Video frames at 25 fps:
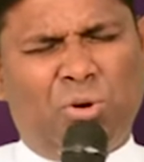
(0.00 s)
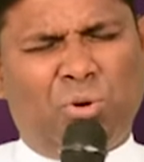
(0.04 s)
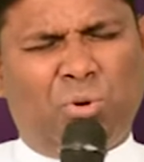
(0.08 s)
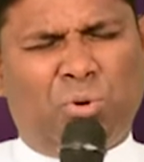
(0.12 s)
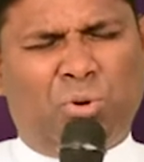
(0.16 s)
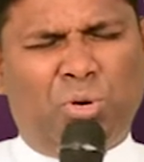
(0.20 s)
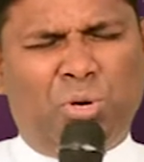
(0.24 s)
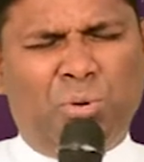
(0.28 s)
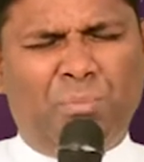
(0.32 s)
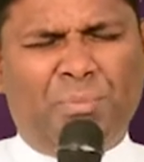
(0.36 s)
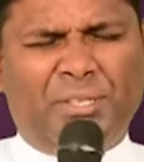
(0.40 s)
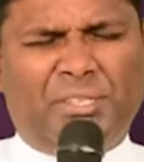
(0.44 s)

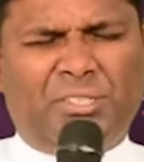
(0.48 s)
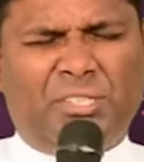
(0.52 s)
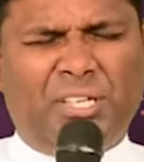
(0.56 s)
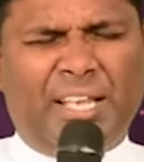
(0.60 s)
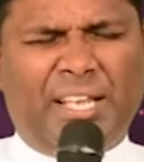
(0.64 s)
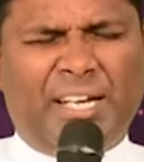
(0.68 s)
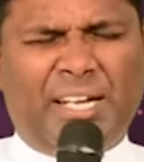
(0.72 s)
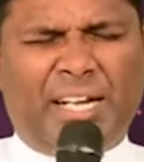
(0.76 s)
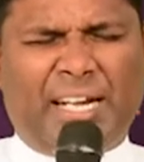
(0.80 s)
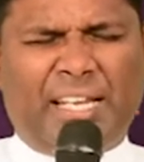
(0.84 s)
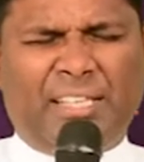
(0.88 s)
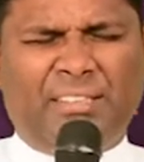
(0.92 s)

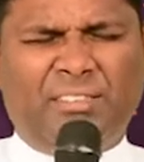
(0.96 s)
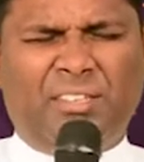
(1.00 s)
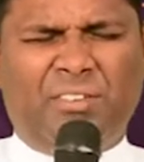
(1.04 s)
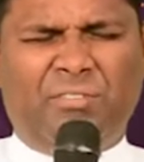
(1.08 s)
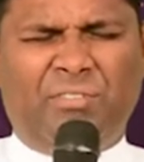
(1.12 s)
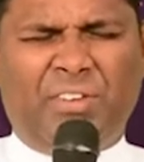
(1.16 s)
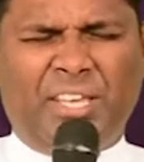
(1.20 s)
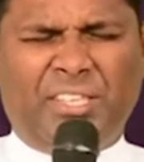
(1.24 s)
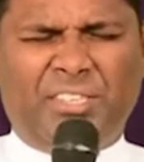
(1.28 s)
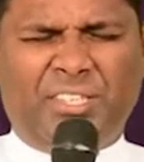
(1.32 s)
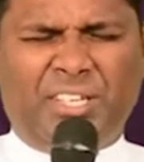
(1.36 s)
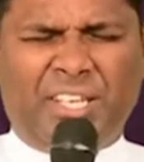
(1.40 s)
குடும்பத்திலே நடந்த
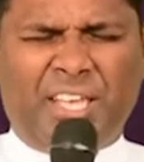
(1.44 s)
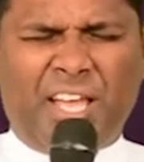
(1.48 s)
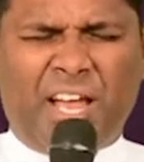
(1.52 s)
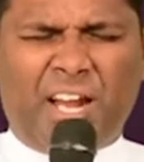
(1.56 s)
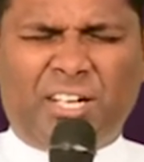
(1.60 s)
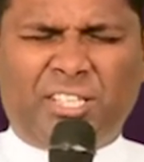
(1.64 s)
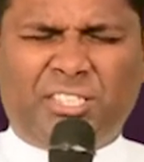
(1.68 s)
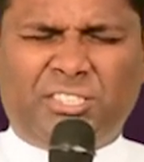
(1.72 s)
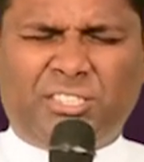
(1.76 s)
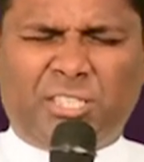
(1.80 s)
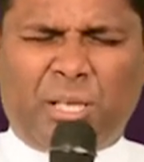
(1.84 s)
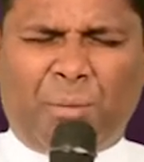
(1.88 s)

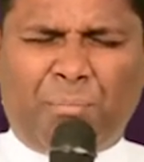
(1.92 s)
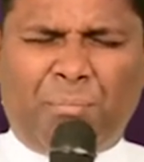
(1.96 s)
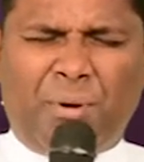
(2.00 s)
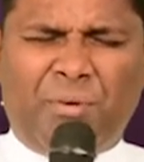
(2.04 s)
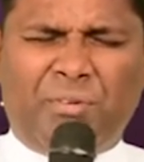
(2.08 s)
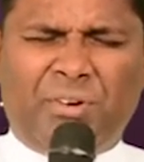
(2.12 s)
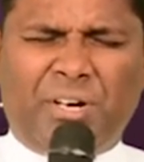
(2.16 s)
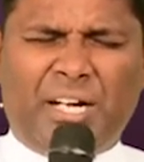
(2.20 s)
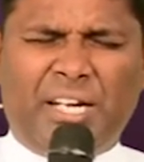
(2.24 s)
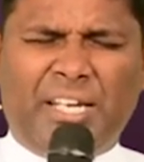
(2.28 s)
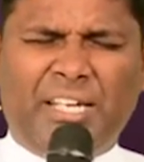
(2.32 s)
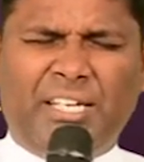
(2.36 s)
வேதனையான
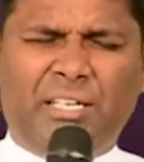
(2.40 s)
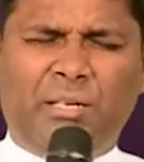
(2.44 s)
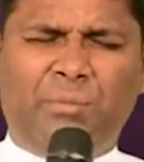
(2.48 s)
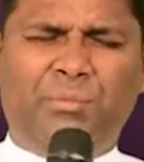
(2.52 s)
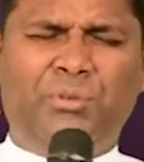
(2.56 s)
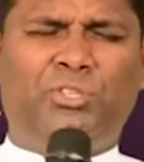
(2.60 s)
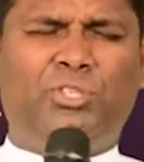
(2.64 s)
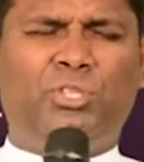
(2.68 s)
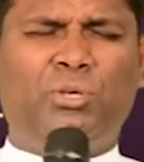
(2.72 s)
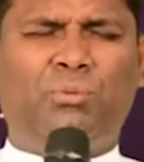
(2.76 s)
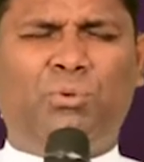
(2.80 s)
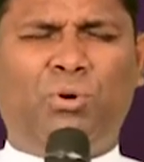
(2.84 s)
சம்பவங்களின்
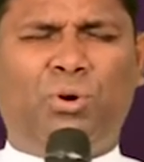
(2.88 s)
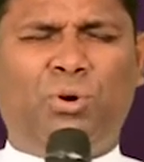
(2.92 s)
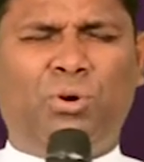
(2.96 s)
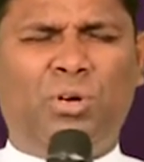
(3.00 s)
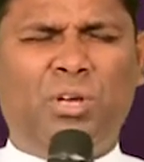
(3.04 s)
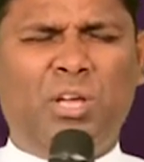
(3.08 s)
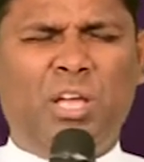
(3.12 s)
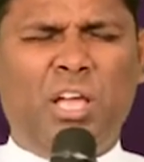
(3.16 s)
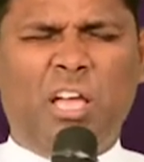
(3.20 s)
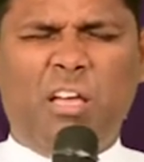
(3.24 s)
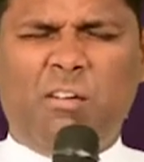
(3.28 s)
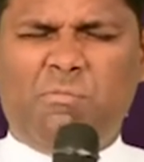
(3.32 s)
நிமித்தமோ
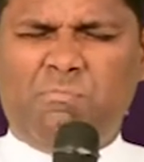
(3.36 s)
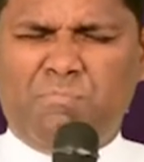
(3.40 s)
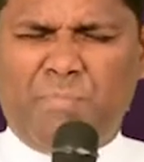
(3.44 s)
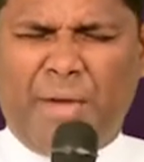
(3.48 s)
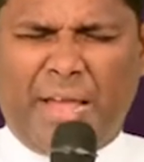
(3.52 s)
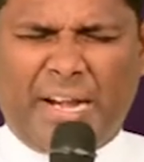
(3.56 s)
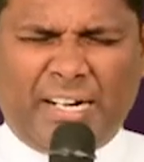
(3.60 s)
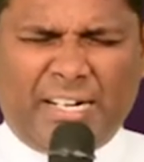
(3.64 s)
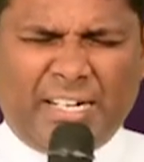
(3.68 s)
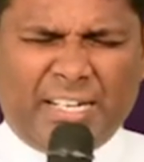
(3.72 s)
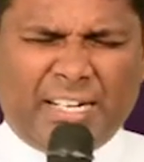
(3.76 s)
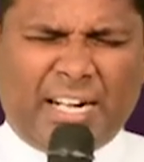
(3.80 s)

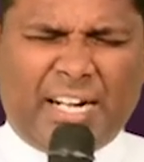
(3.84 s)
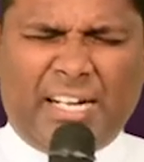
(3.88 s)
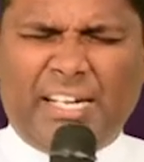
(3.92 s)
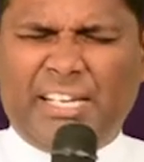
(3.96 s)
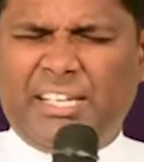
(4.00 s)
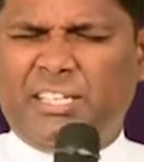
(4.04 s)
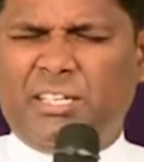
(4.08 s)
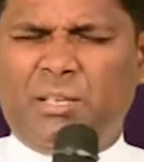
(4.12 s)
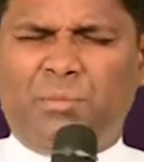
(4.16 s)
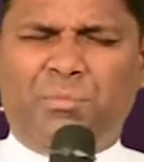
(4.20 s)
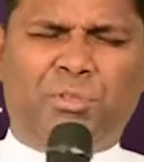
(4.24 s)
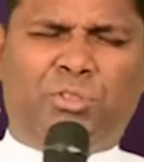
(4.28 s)

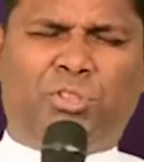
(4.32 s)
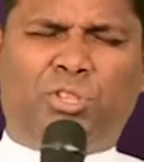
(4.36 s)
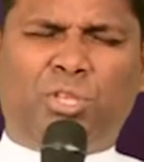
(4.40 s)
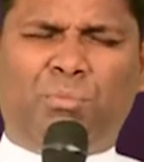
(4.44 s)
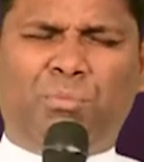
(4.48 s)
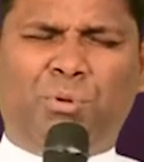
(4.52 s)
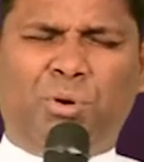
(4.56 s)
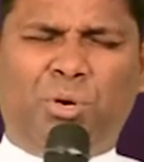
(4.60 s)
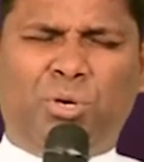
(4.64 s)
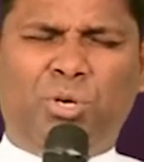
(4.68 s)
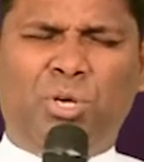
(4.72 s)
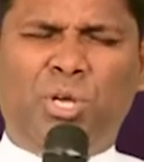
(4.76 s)
மரணங்களின்
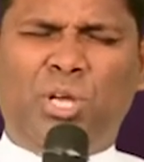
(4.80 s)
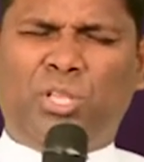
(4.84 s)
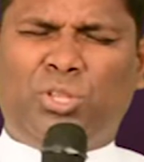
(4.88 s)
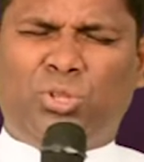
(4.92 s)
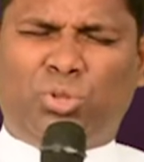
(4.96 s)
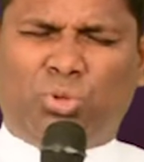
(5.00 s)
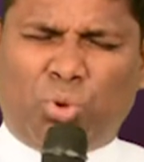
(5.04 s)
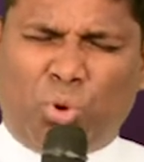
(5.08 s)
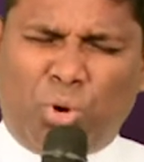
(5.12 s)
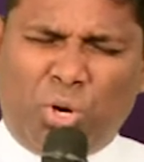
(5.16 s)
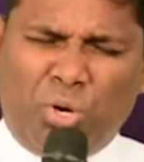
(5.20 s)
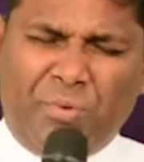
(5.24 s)
நிமித்தமோ
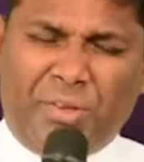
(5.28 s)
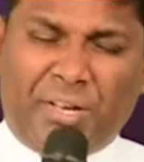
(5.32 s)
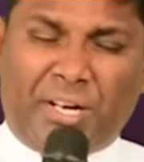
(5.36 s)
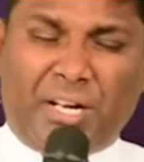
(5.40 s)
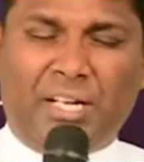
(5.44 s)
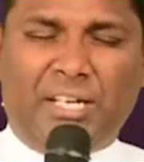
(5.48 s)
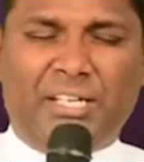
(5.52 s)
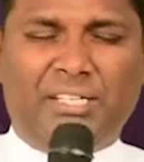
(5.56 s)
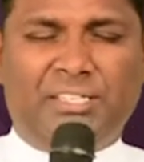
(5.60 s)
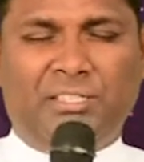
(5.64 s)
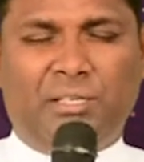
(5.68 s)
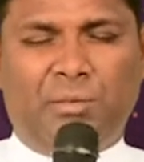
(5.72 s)

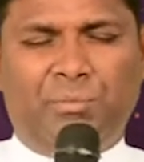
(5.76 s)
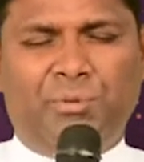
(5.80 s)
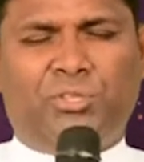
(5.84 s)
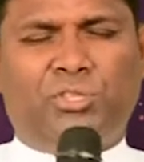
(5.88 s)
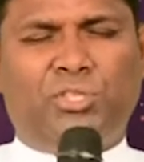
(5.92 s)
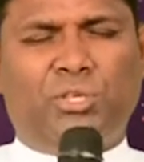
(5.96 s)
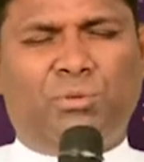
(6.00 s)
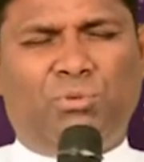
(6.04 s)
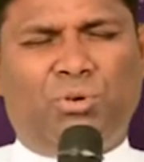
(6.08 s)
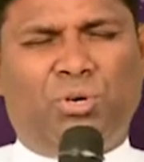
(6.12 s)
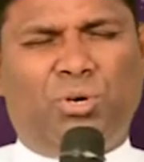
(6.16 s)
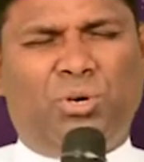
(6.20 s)
தோல்விகளின்
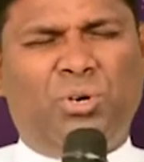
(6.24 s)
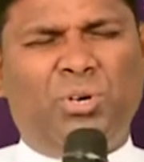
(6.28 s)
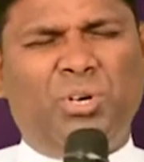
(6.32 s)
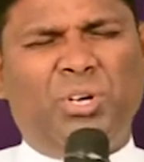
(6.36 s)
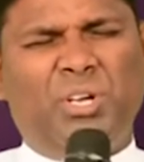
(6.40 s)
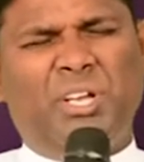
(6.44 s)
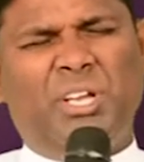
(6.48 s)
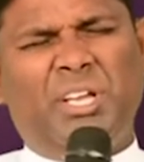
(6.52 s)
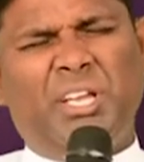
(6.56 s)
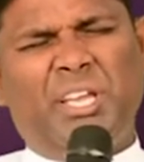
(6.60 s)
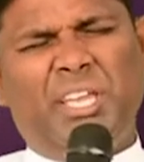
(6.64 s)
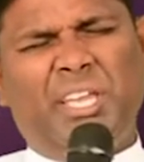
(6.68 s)
நிமித்தமோ
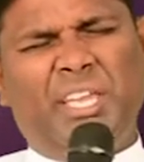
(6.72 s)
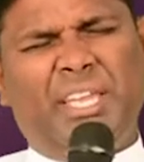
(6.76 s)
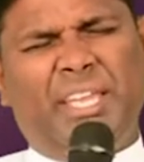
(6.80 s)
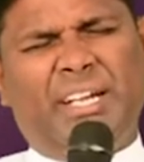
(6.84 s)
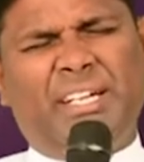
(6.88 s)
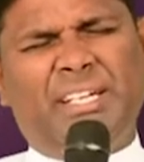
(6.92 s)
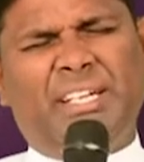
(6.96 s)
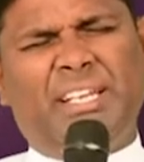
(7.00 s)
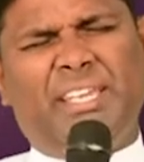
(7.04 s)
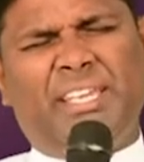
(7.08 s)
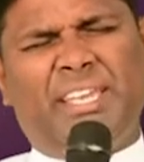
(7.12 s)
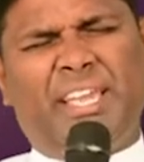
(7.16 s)

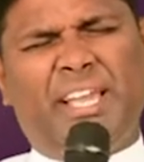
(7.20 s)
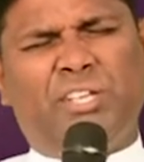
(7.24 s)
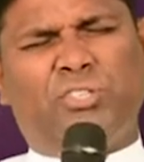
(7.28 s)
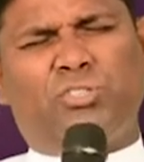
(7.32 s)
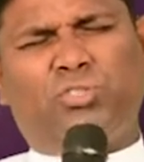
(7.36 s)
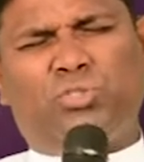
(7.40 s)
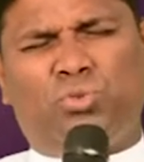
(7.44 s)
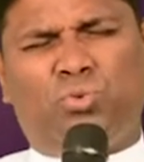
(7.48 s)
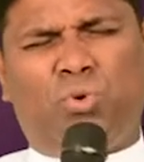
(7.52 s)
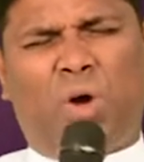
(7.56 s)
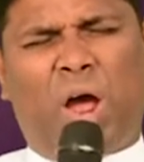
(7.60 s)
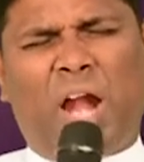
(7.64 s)
என்ற
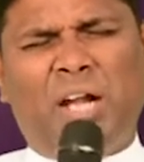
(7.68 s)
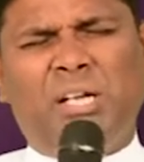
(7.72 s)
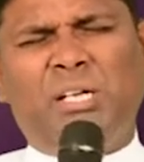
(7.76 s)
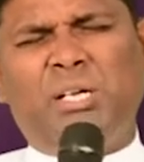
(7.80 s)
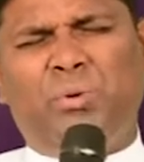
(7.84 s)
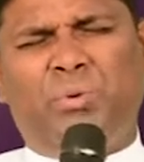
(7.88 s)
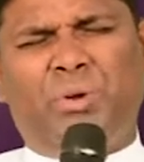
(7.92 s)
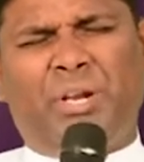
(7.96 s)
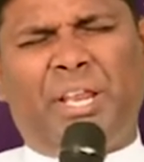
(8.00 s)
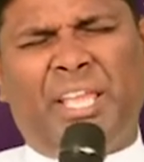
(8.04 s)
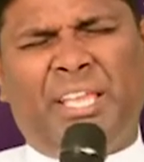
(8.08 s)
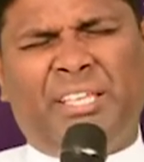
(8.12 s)
இயேசு
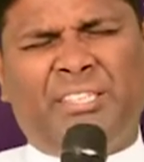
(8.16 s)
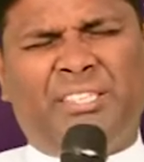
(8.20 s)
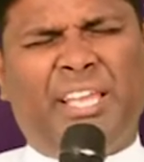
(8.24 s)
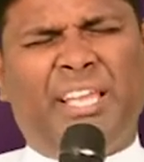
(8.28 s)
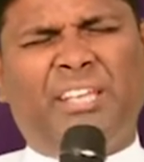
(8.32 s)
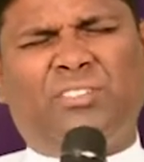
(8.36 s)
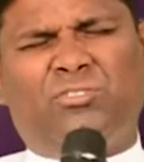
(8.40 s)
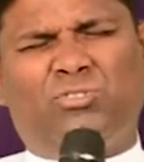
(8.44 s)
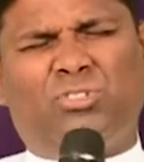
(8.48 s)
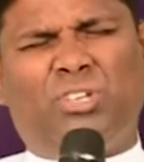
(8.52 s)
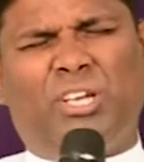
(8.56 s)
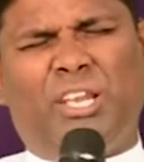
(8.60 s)
ஆண்டவரை
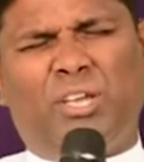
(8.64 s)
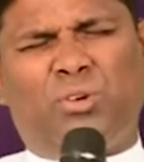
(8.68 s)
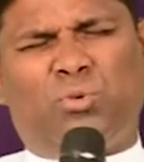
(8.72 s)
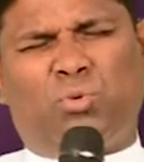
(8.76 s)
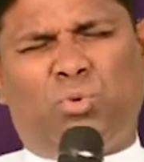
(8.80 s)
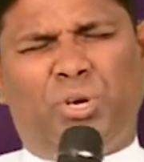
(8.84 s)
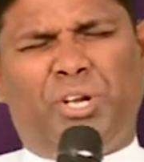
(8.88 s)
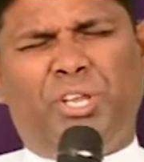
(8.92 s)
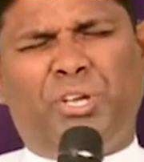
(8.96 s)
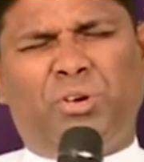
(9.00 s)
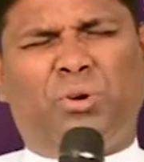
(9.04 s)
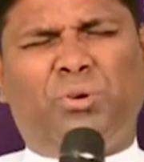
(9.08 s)
இதயத்திலே
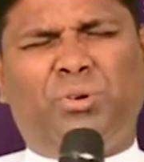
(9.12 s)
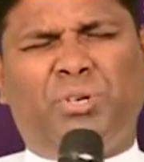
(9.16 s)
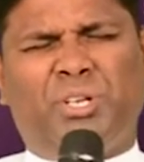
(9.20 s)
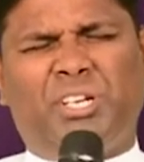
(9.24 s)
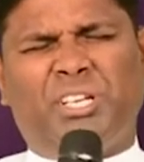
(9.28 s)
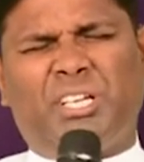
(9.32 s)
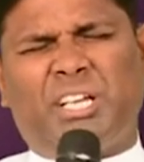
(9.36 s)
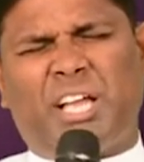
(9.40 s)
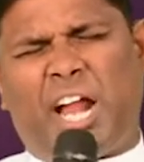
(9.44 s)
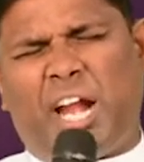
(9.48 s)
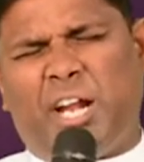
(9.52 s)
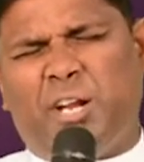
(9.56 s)

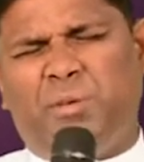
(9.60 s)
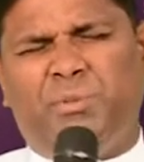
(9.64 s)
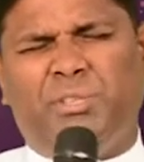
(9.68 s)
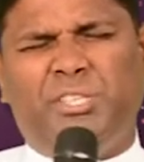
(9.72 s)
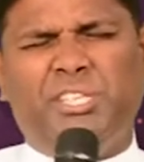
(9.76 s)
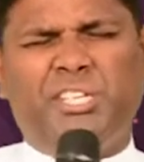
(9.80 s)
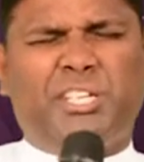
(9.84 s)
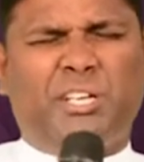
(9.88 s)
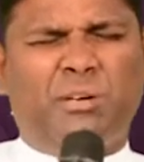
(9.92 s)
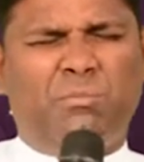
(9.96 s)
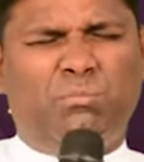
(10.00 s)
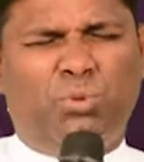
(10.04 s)
குடிகொண்டிருக்க
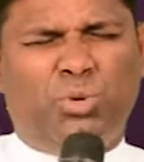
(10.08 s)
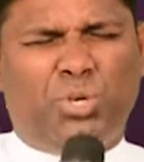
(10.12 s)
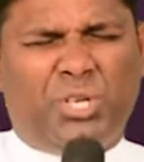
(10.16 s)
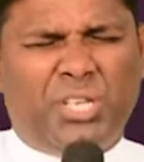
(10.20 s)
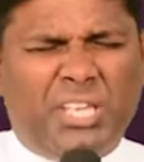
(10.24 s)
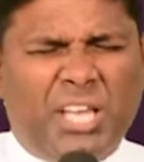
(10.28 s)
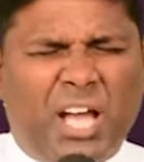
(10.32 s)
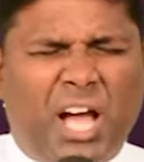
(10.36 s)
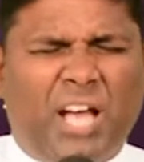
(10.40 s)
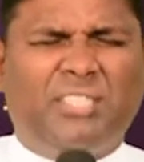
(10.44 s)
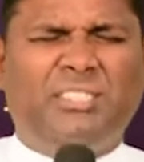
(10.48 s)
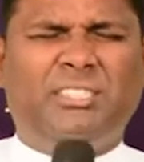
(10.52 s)
அனுமதிக்க
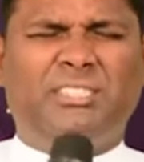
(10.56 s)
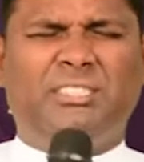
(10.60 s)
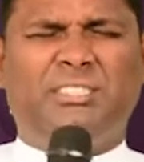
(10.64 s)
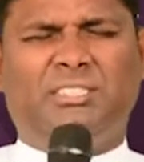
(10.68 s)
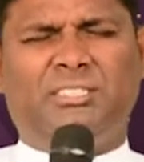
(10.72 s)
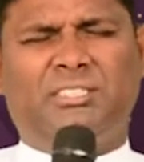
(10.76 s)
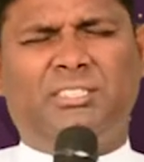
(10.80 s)
முடியாது